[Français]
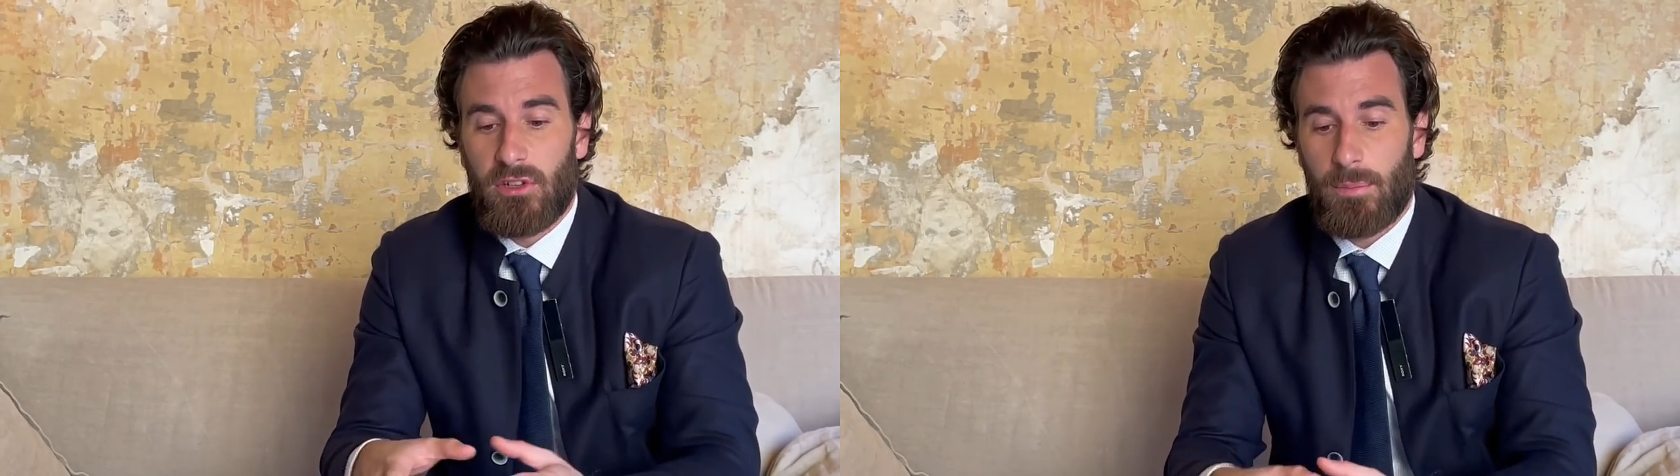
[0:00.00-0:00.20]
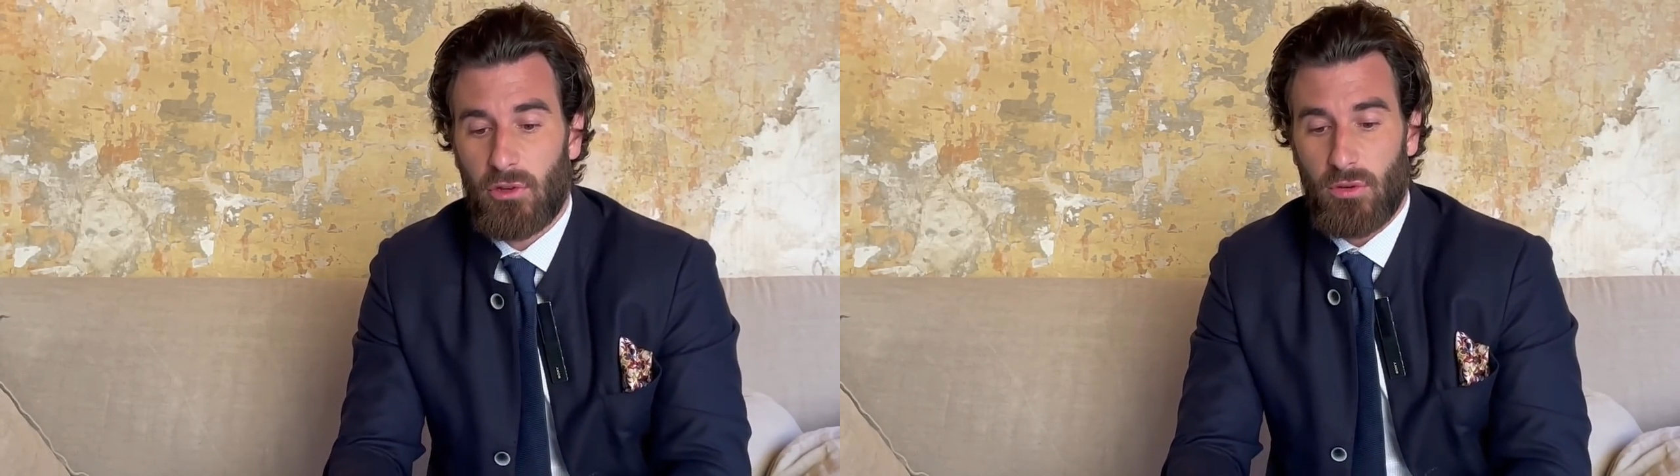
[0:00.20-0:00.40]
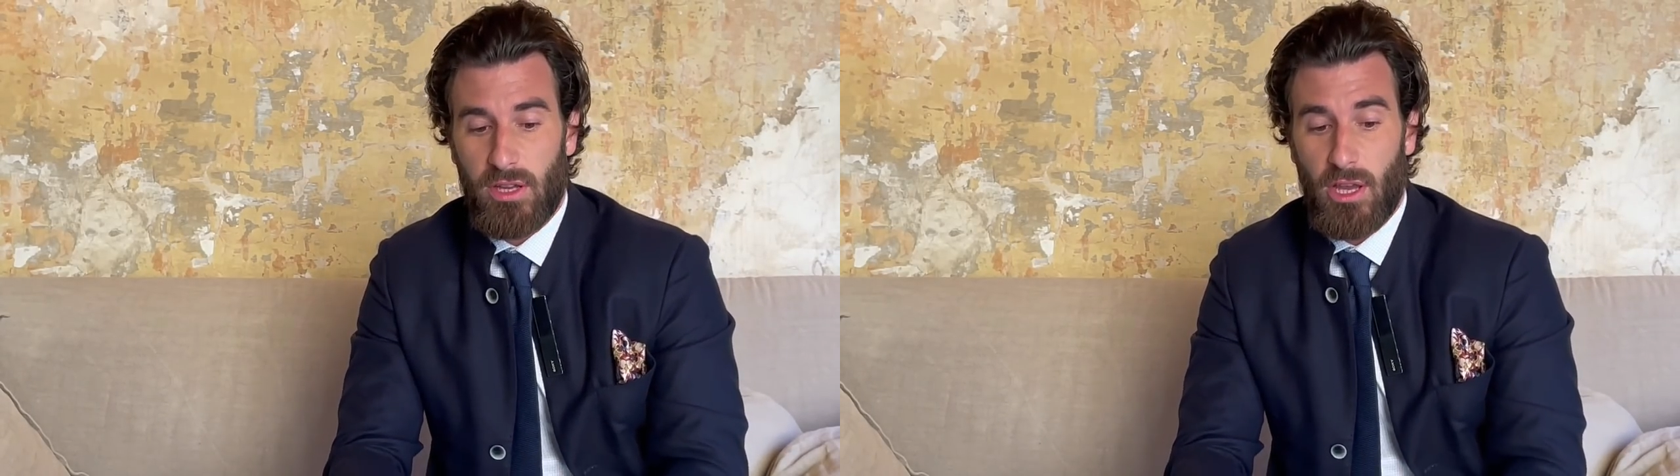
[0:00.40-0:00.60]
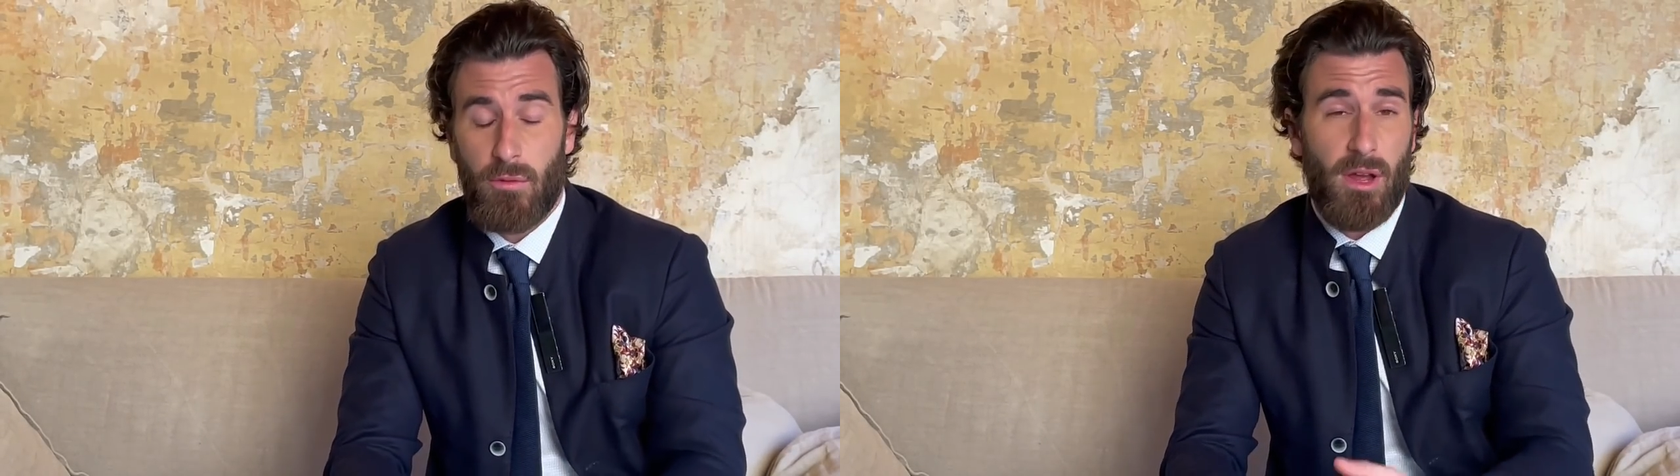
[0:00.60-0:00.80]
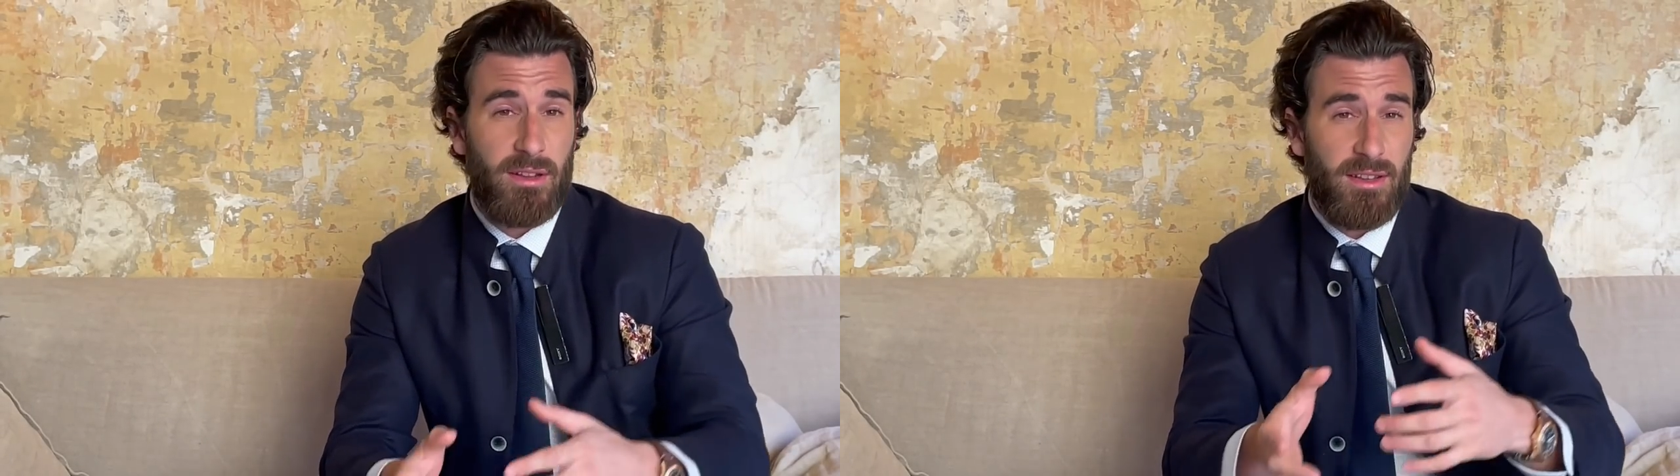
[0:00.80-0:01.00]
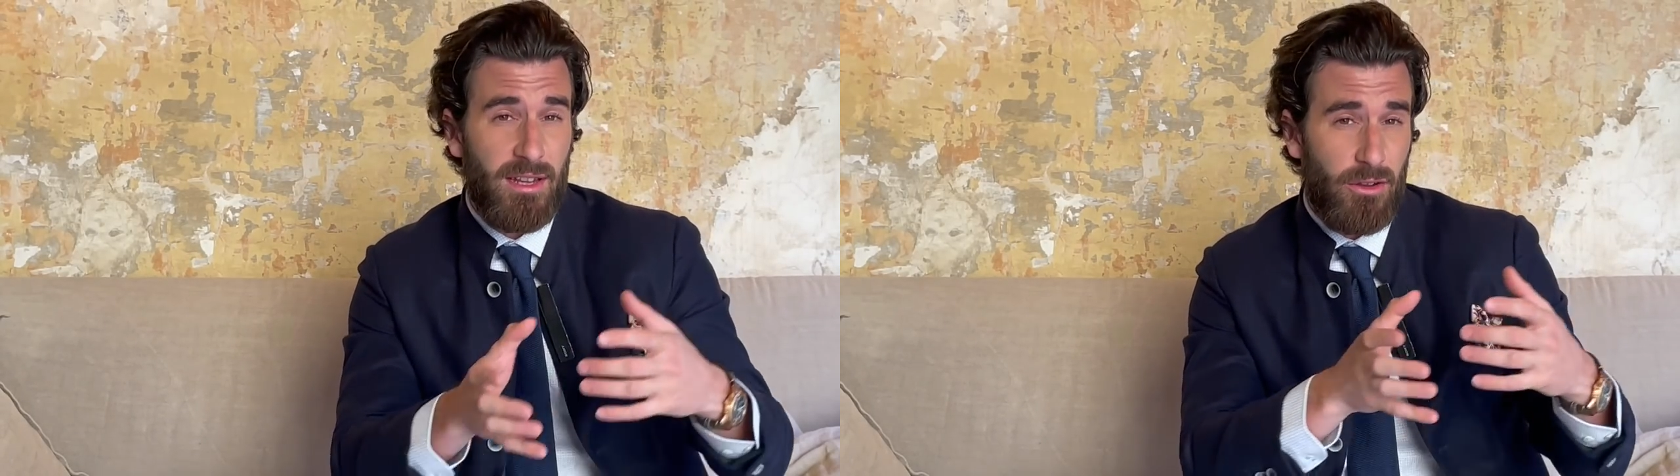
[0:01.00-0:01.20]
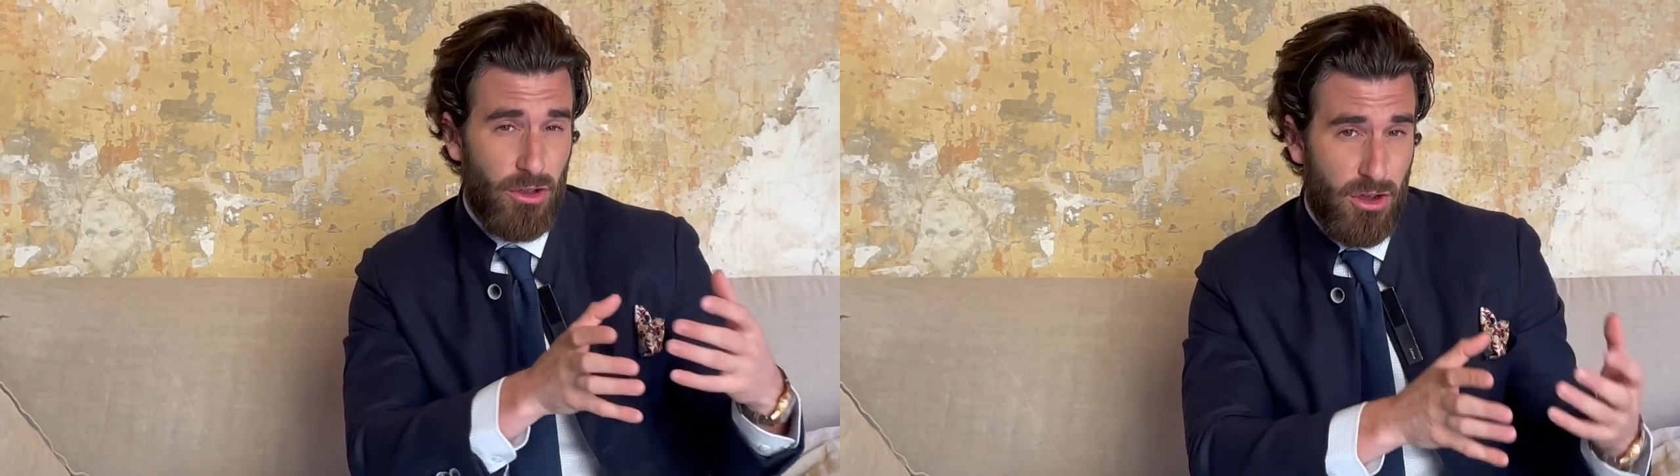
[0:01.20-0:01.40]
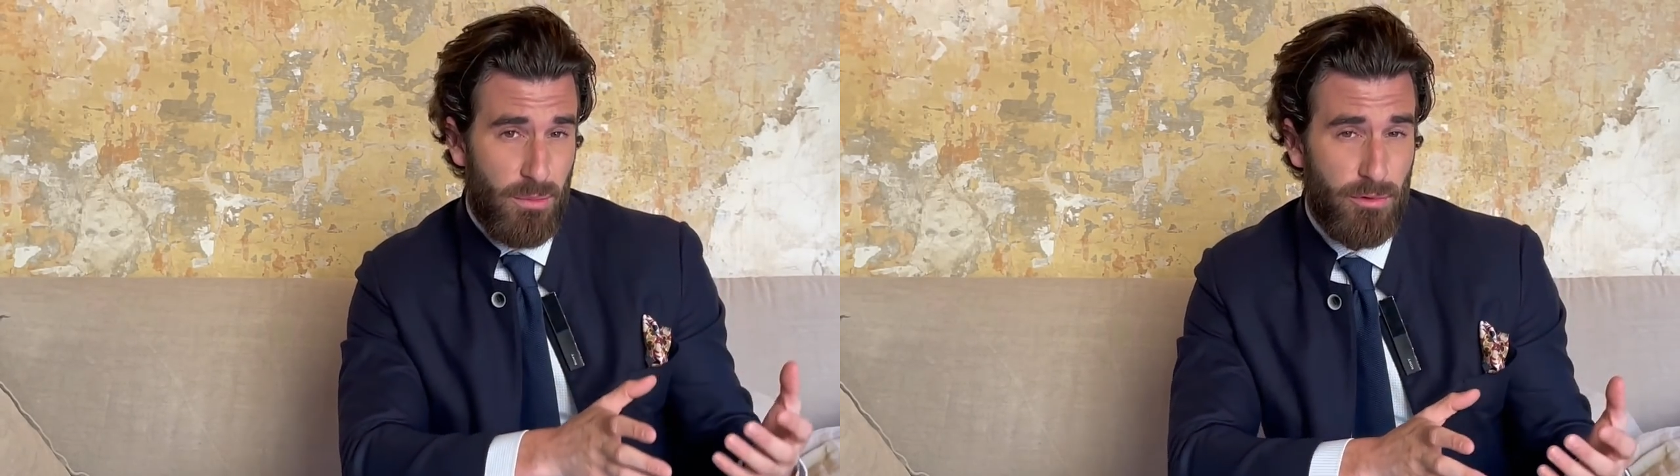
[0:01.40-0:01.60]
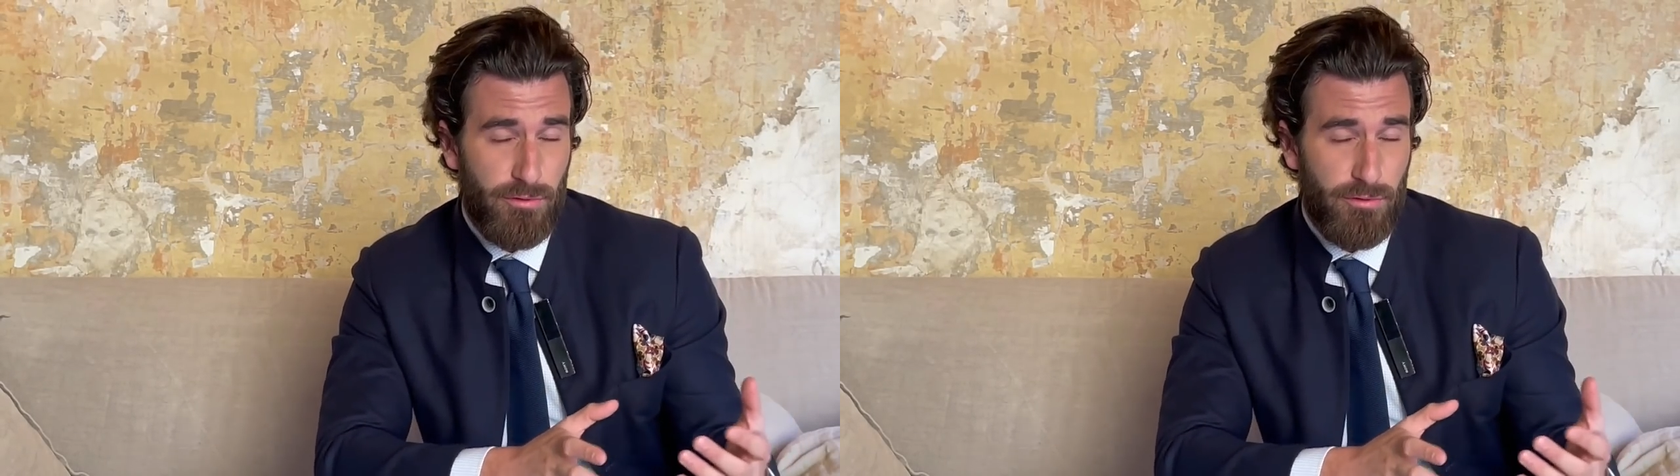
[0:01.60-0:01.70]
on s'aperçoit qu'il y a eu un énorme